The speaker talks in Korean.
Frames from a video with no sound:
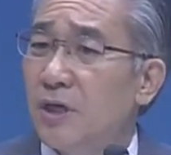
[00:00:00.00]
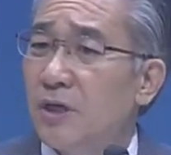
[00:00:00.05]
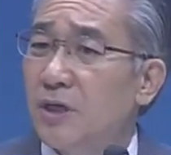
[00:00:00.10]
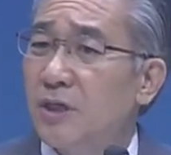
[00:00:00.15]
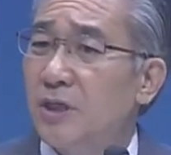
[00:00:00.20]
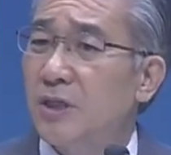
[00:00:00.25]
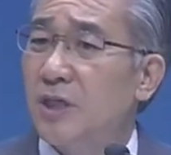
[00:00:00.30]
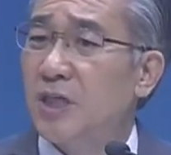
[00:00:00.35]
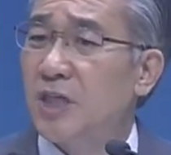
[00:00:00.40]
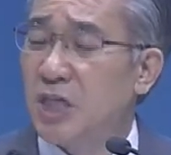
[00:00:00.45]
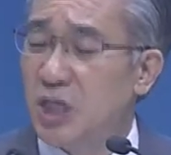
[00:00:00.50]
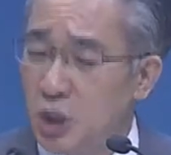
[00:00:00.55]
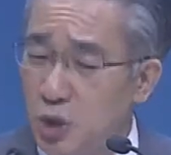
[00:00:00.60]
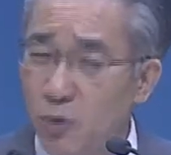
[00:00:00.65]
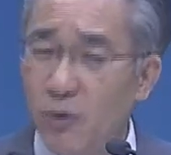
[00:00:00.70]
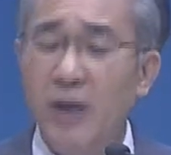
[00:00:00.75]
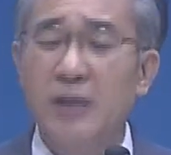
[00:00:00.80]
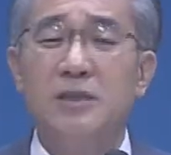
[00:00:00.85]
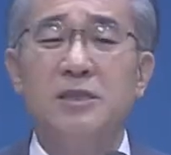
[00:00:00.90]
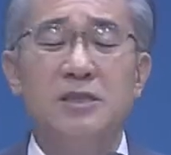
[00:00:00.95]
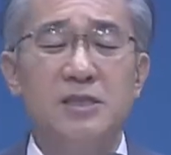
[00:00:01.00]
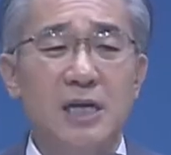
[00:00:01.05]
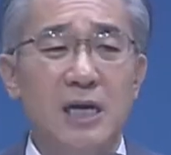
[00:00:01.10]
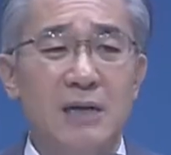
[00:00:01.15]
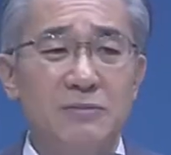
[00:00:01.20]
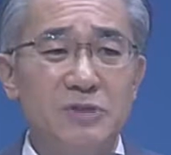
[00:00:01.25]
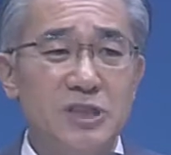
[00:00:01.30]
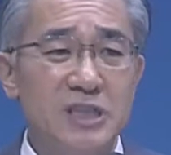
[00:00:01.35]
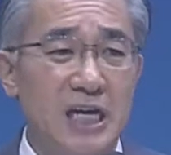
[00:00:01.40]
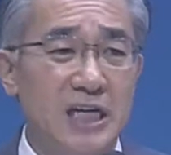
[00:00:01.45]
그러니까 기도하는
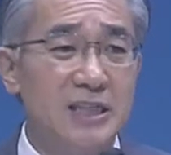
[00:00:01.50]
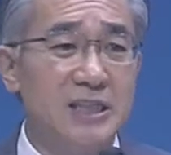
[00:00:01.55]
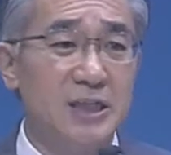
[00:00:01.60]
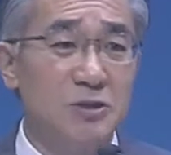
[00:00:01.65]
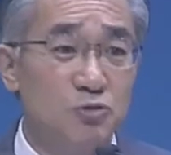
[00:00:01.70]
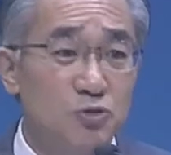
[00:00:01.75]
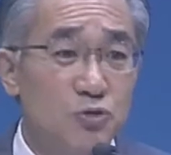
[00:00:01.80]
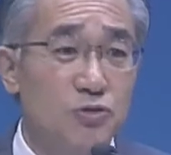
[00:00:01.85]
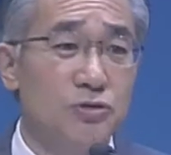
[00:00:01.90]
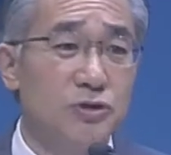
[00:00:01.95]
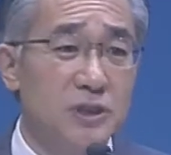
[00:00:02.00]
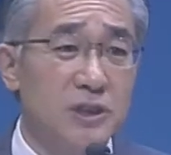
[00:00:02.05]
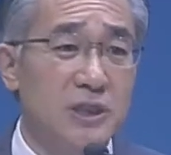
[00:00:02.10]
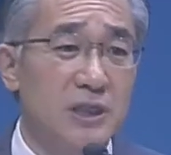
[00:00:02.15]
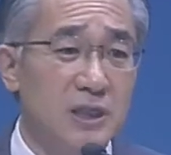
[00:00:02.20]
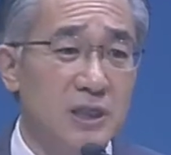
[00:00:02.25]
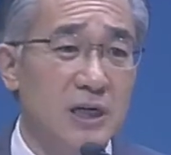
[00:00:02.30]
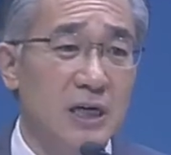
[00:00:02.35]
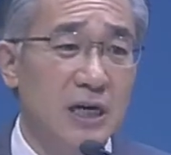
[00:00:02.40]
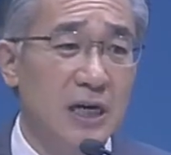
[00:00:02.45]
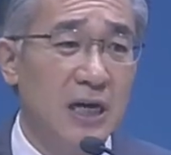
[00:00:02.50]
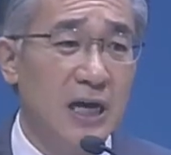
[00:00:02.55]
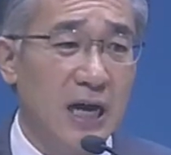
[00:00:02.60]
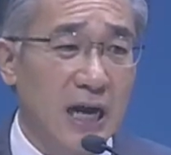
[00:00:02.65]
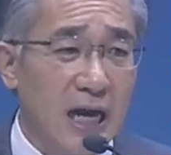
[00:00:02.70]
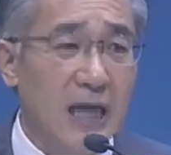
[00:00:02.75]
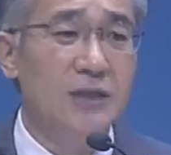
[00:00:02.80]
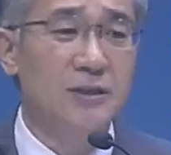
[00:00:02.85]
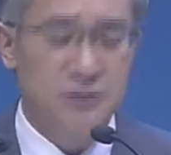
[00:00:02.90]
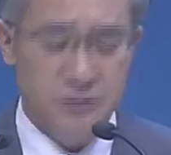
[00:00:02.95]
사람은 자기가 누군지를
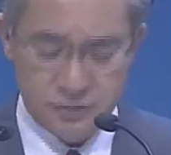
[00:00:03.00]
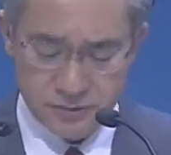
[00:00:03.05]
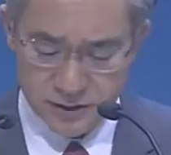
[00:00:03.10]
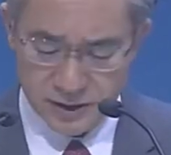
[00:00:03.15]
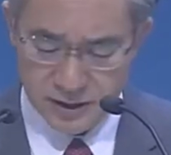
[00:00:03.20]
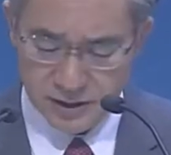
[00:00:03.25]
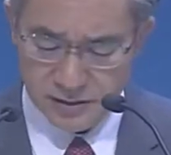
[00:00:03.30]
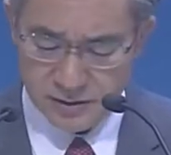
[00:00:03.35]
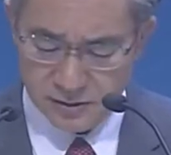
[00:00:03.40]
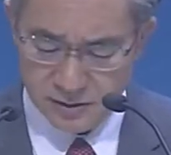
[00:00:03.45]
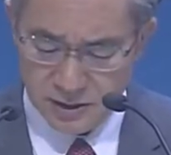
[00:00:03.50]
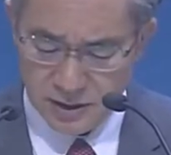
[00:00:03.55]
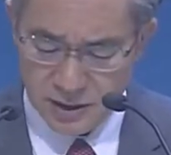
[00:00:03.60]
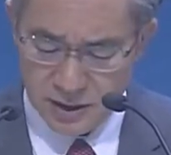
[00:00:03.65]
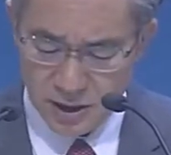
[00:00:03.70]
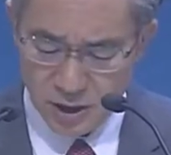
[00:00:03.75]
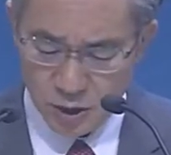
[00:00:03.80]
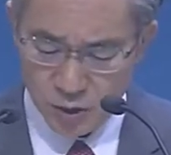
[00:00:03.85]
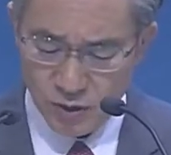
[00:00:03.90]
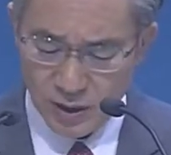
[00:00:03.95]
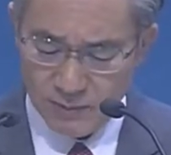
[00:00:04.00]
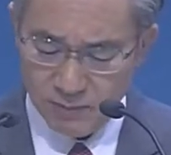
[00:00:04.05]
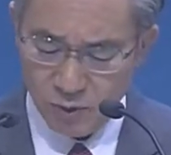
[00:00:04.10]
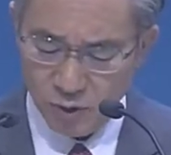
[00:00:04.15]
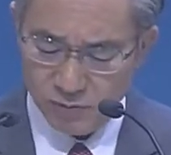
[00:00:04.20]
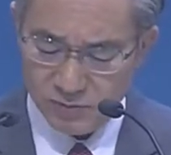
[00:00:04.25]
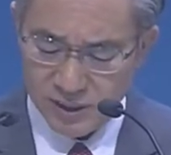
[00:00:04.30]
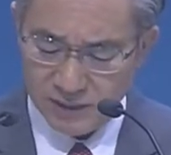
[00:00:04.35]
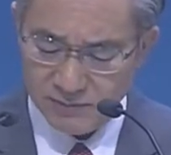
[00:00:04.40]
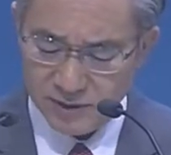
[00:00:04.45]
아는 거예요.
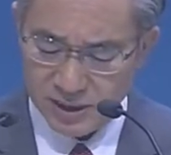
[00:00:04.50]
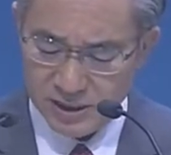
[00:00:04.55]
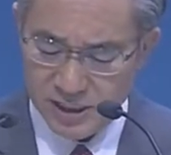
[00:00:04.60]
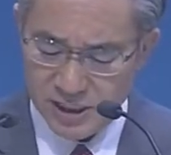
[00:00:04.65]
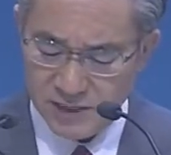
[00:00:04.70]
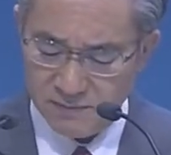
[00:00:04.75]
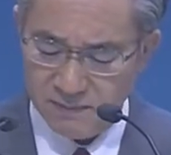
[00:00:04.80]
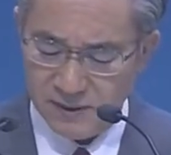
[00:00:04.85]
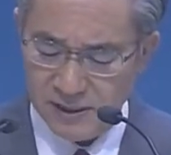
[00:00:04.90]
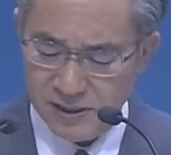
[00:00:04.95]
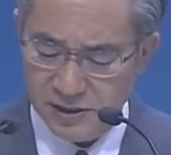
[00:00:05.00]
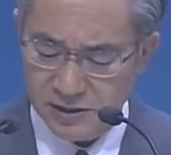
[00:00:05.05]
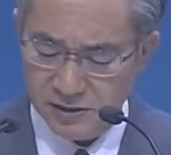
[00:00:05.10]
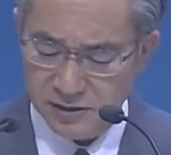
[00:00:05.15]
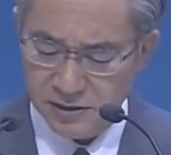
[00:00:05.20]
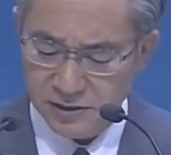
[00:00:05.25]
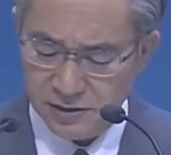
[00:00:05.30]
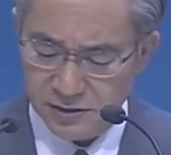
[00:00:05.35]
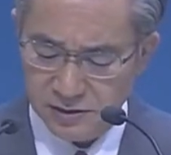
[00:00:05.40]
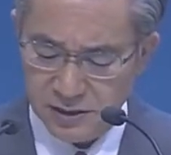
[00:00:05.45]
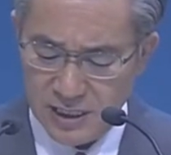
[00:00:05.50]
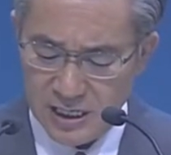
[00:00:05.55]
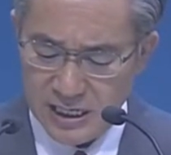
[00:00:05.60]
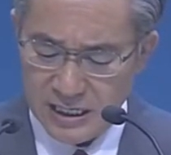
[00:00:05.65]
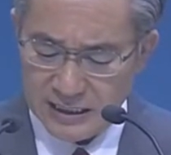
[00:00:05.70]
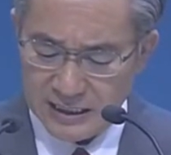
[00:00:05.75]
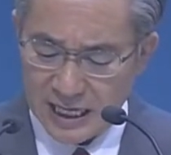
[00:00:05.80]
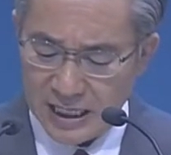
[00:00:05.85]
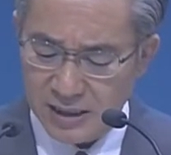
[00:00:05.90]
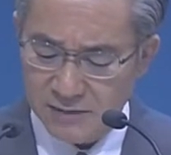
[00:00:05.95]
요한복음 3장 28절이요.
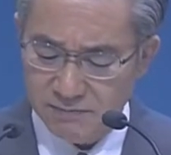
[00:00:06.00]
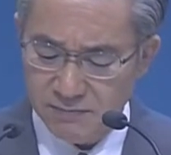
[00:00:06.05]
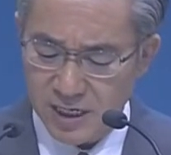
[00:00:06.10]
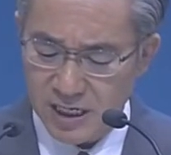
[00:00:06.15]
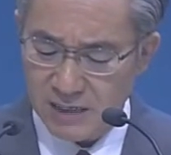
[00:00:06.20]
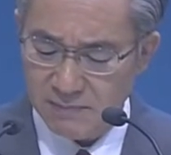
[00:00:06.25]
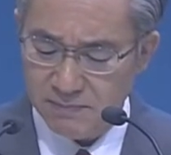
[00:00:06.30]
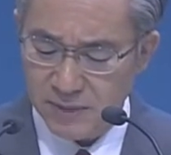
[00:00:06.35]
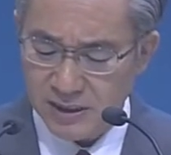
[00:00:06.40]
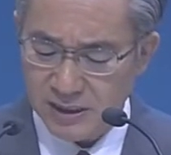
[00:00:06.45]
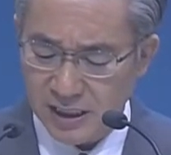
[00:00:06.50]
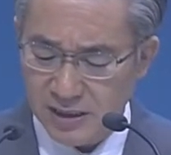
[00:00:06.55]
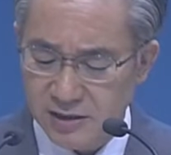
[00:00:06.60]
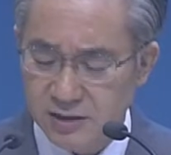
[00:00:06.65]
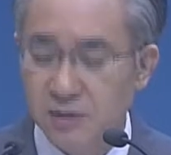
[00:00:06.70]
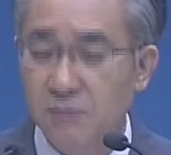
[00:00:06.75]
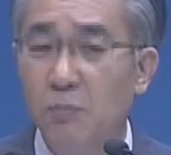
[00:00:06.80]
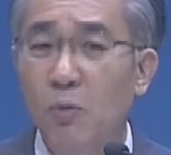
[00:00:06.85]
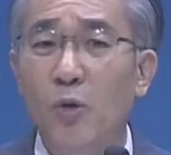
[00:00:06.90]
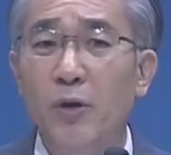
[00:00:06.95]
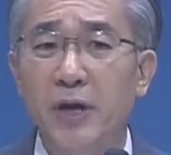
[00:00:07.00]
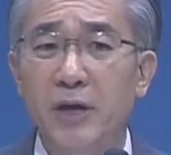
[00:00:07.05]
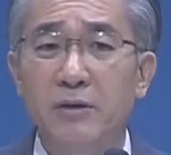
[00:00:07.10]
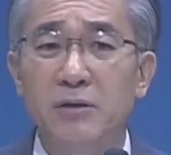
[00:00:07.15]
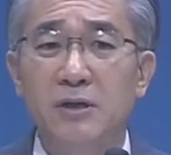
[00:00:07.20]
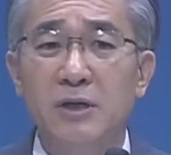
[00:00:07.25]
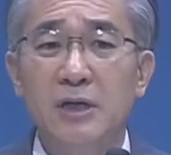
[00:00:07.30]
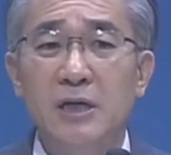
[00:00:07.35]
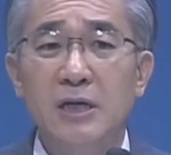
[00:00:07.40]
나는 말한 바 나는 뭐예요?